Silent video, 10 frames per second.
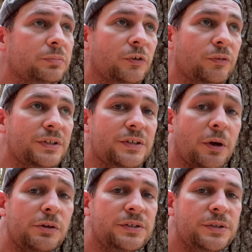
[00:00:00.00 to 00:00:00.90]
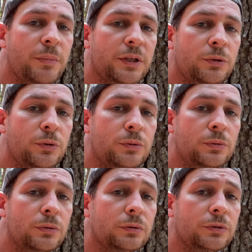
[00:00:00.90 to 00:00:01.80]
on va dire, 10 mètres de
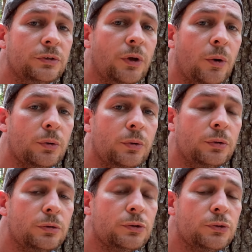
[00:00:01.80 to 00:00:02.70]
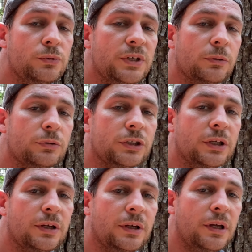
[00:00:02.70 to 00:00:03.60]
nous, dans l'eau, sous un rocher.
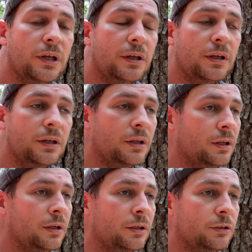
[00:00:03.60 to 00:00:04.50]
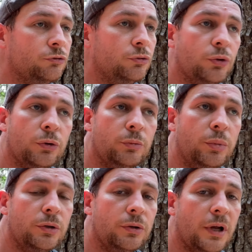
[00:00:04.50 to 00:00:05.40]
J'ai eu trop de
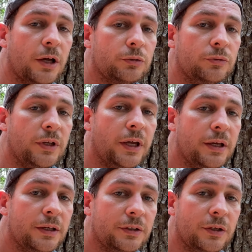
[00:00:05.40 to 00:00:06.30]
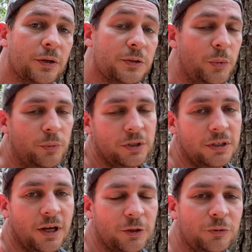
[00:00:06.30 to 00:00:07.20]
bol de la retrouver. D'ailleurs, c'est pas moi qui
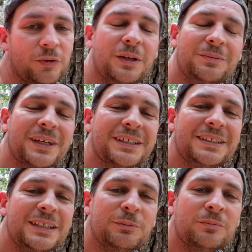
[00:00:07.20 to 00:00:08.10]
l'ai retrouvée. Merci.